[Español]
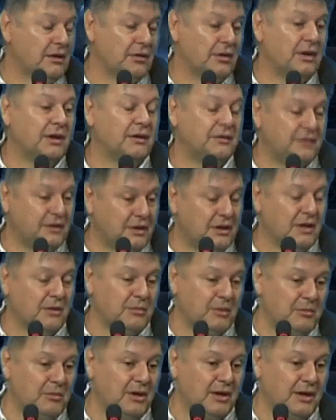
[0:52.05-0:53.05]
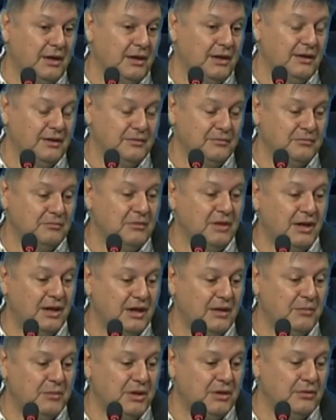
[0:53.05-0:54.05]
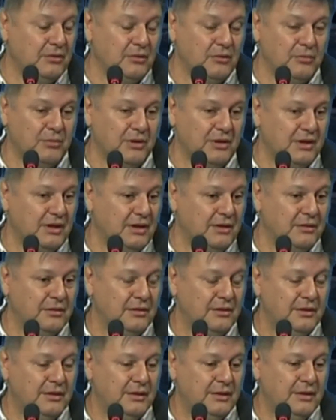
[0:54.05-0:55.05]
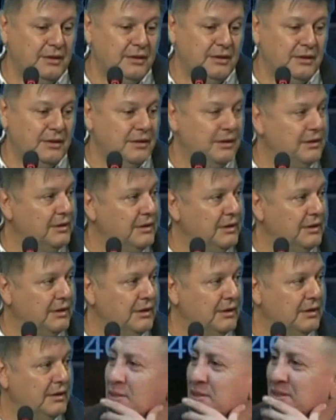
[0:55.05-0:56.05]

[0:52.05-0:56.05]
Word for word: de sí, Germán Bacarela, un gran amigo y compañero. ¿Cuál es la mejor lista de diputados?